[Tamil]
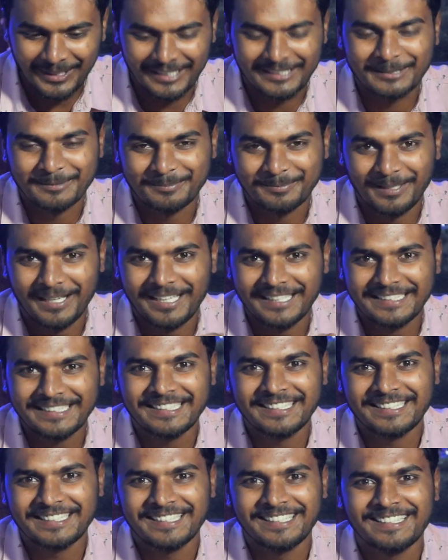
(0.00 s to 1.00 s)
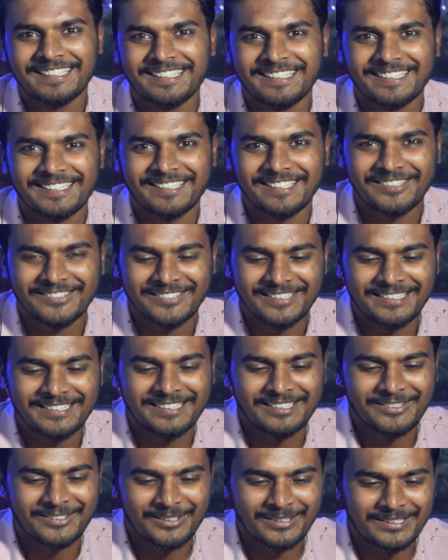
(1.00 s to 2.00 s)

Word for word: அந்த பாட்டுக்கு கீழே அதாவது இதை